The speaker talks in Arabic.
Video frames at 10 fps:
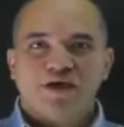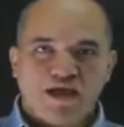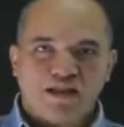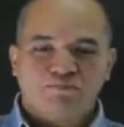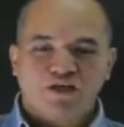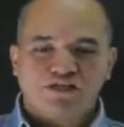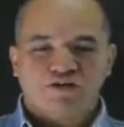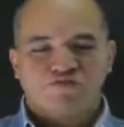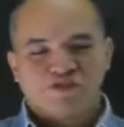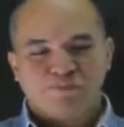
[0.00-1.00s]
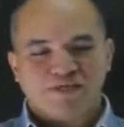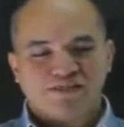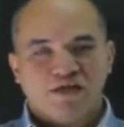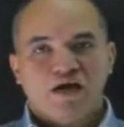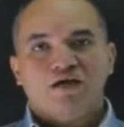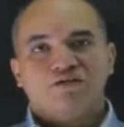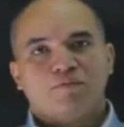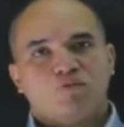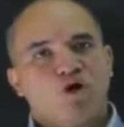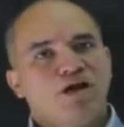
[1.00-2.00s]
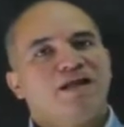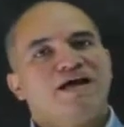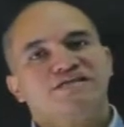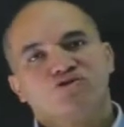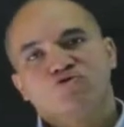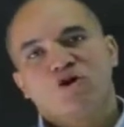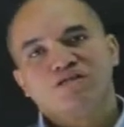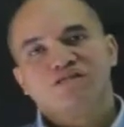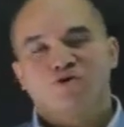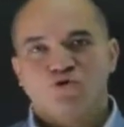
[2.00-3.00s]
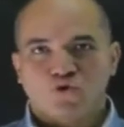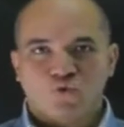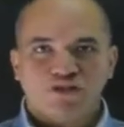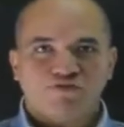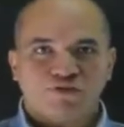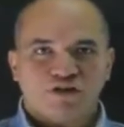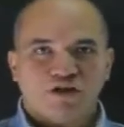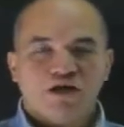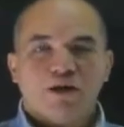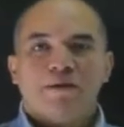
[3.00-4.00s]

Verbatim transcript: اللي بتحصل في سبيس طب كل الاسترونوتس كل رواد الفضاء